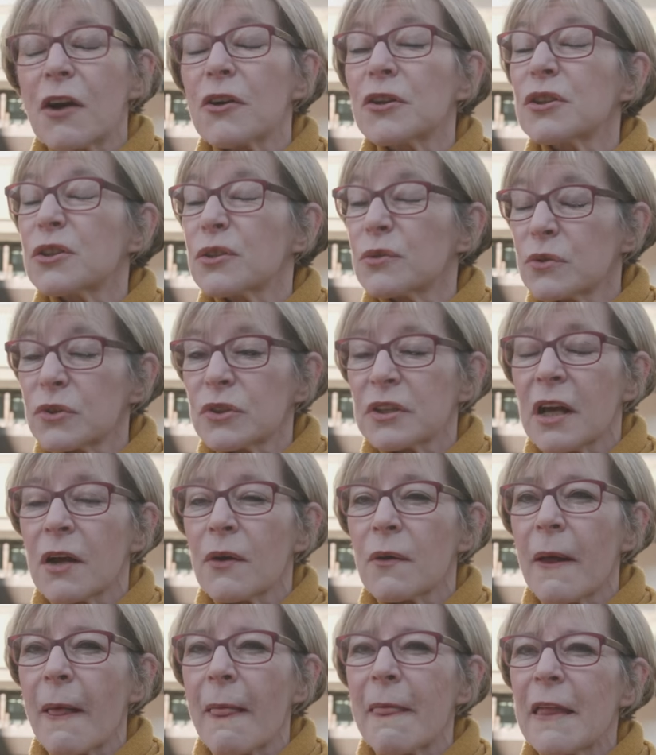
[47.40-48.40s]
auch
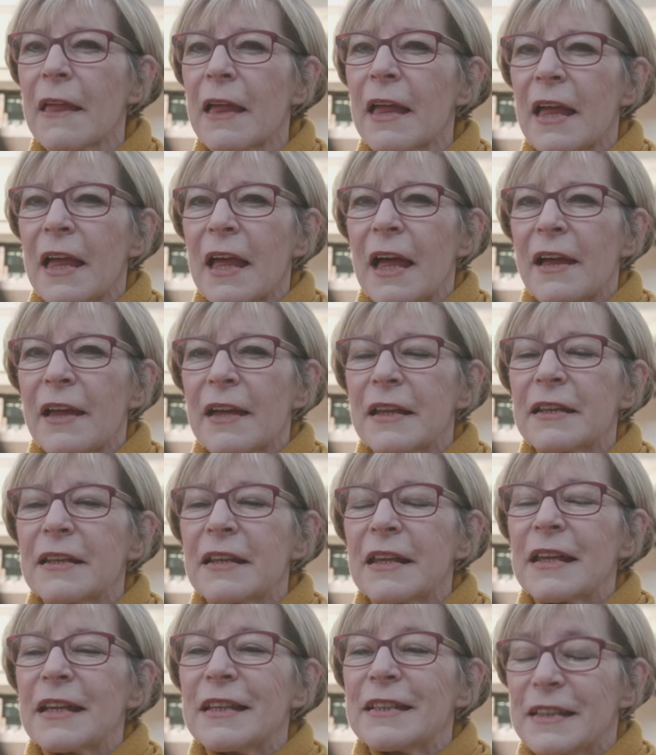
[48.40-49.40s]
Zuschauer,
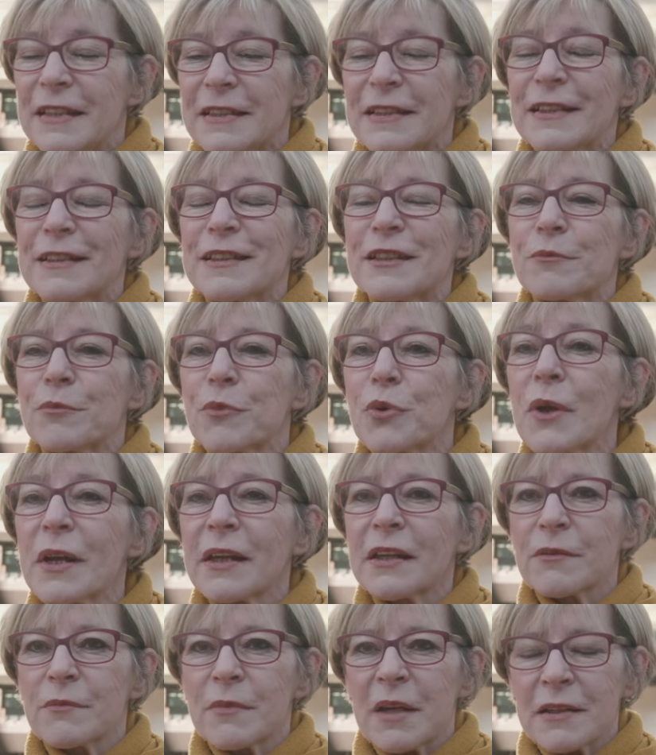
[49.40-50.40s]
die sich die
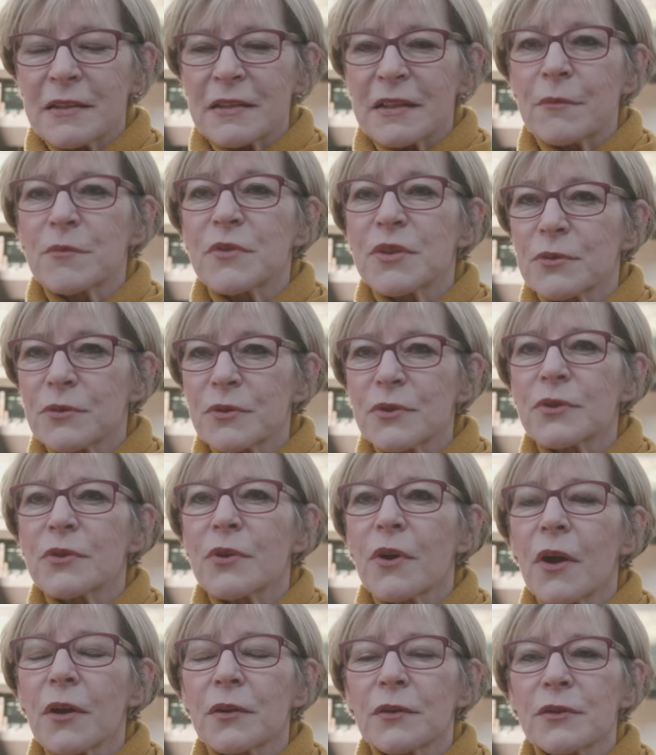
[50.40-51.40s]
Mühe gemacht haben,
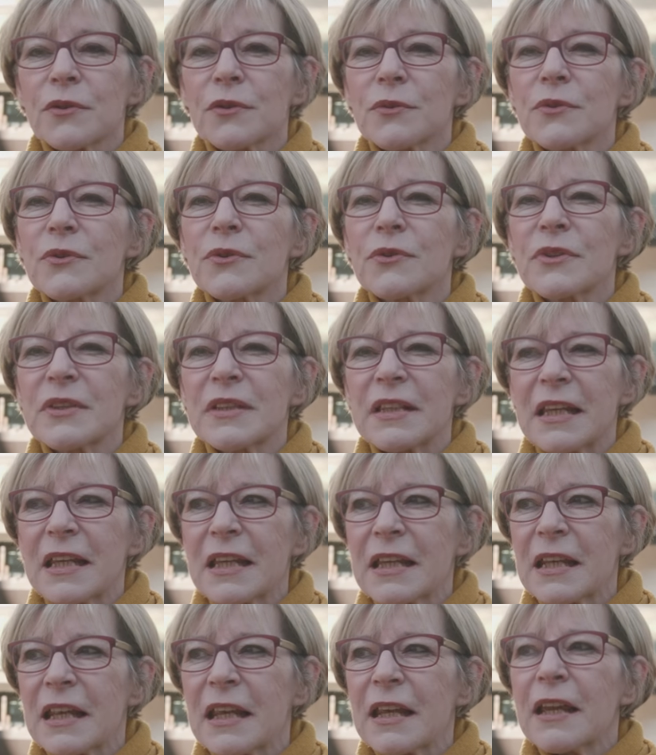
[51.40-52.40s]
zuzuhören und
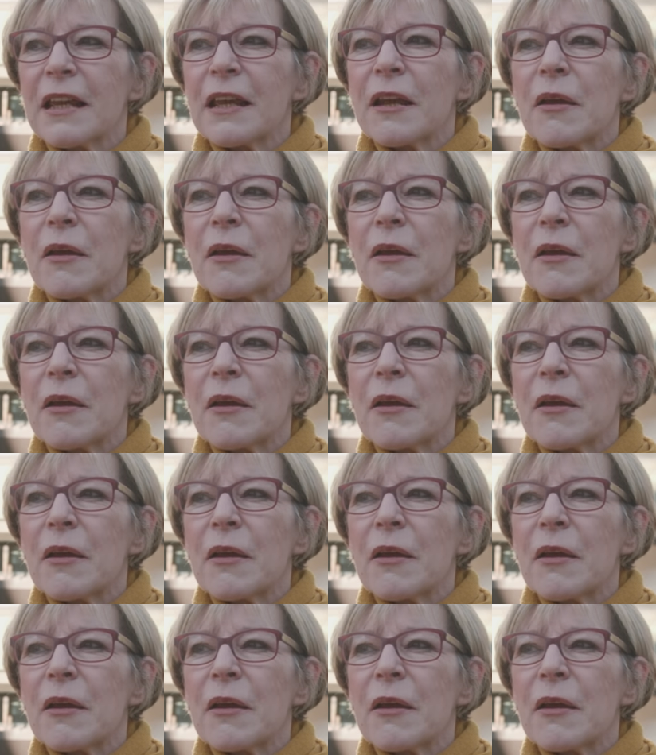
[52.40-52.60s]
zuzusehen,